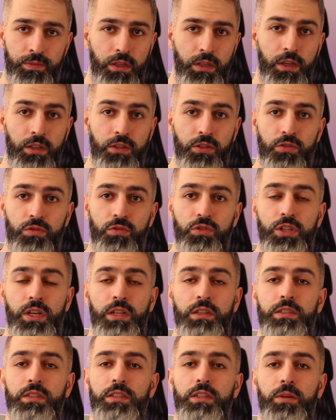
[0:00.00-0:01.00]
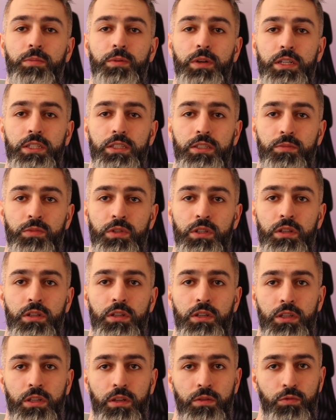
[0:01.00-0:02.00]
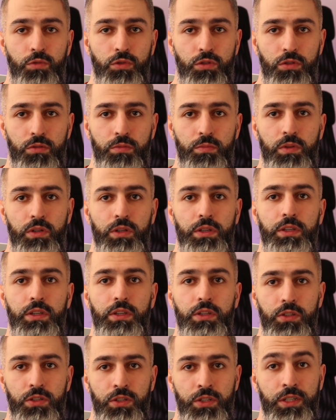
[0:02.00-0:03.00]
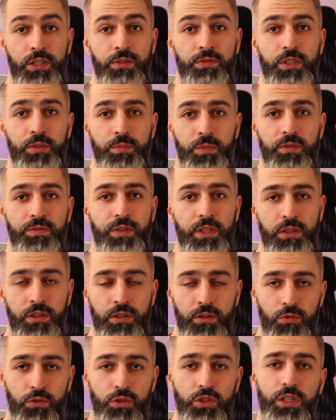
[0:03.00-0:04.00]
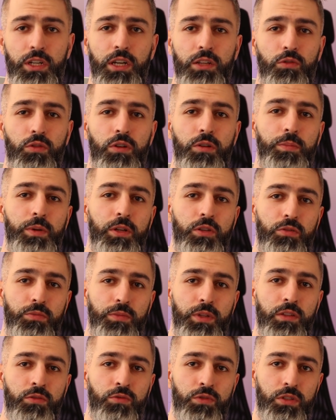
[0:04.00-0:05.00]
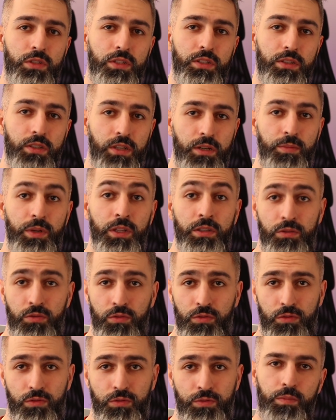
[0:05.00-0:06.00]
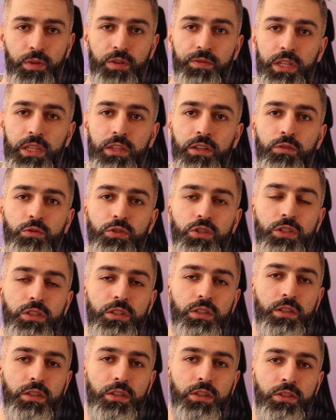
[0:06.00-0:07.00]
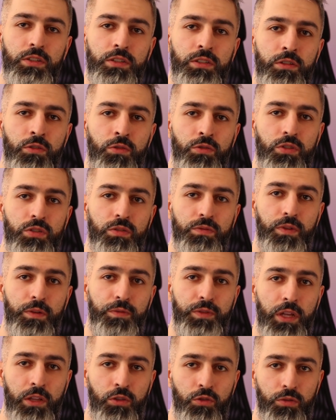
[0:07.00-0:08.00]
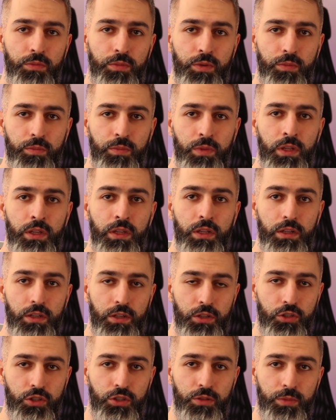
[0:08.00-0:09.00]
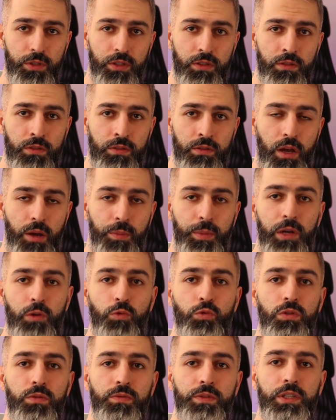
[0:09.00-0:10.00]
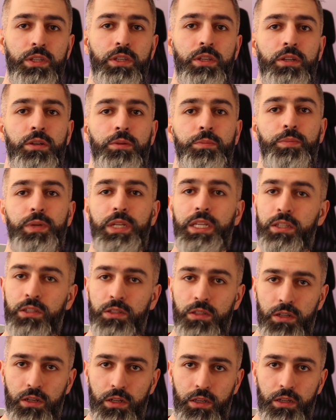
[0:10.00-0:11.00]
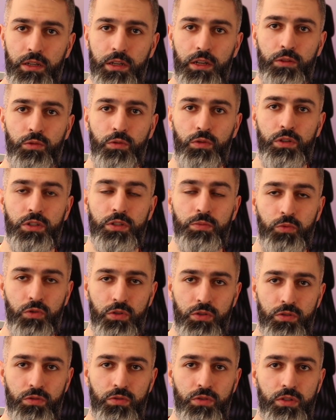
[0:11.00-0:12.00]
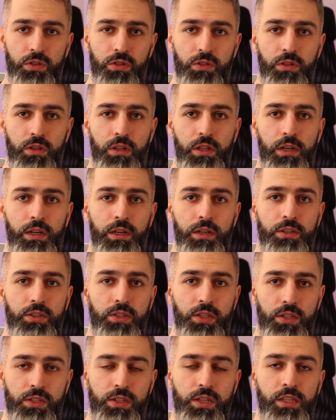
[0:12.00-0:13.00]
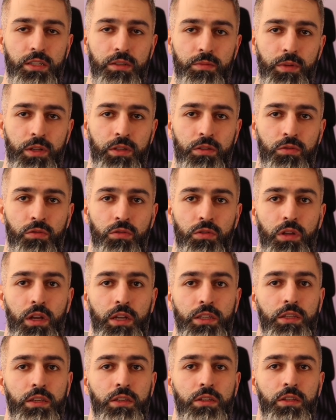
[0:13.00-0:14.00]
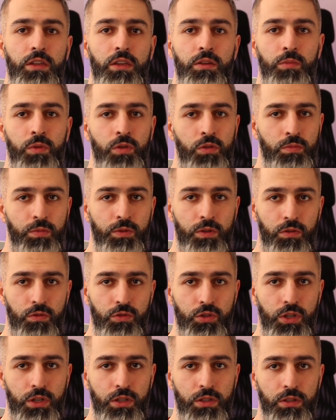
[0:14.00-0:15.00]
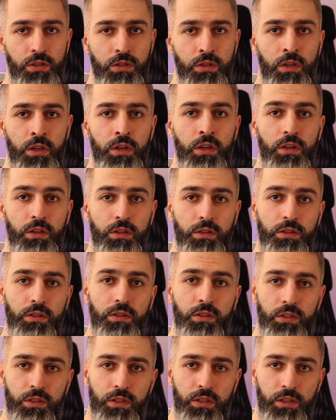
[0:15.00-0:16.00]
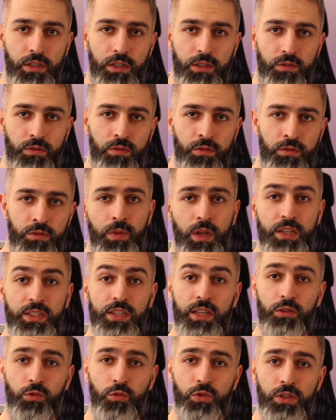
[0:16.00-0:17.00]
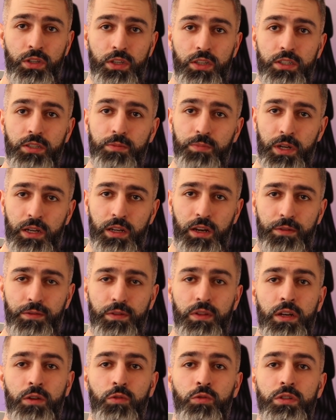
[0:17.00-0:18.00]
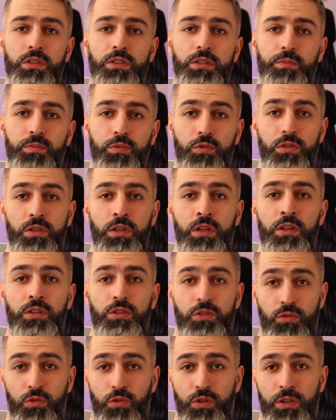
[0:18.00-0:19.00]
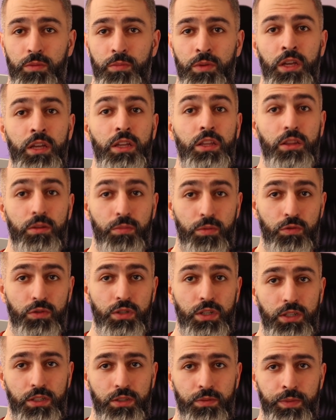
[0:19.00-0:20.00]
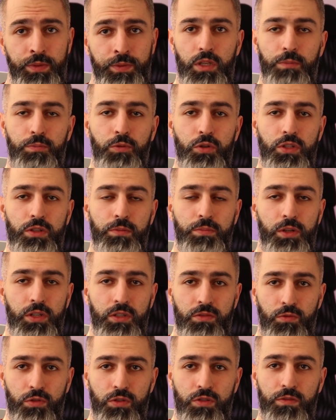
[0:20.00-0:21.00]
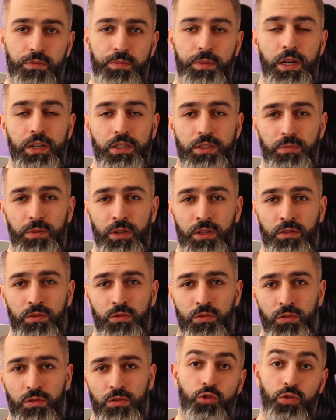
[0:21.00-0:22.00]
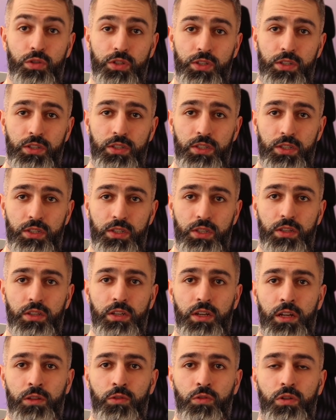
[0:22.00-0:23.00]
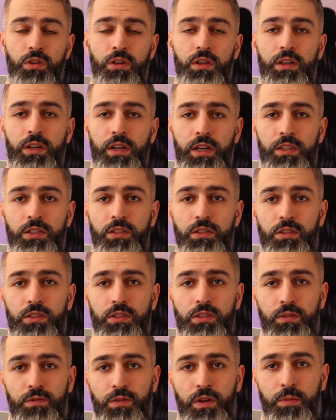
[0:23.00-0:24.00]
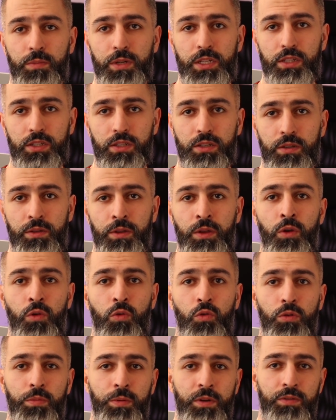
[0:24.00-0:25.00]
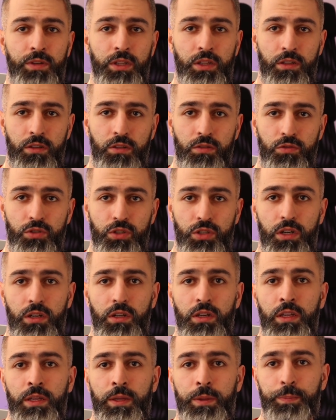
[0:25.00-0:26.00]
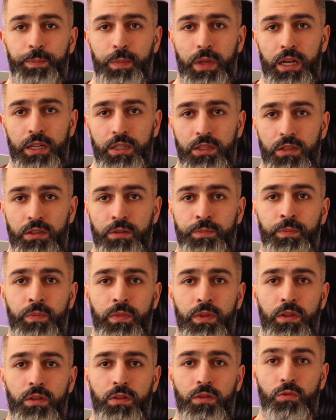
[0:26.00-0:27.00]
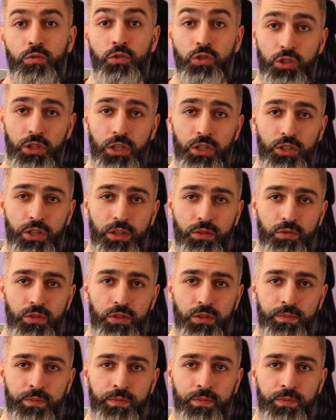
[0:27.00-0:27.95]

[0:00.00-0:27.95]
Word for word: И эта случайность необходима для того, чтобы генерировать приватные ключи, которые потом наносятся на банкноту. Приватные ключи генерируются в автономном режиме. Оборудование, принтеры, которые используются для создания банкноты, они не имеют подключения к интернету а сотрудники типографии находятся под строгим наблюдением. И после производства партии банкнот жесткие диски, на которых хранилась информация о приватных ключах, они уничтожаются.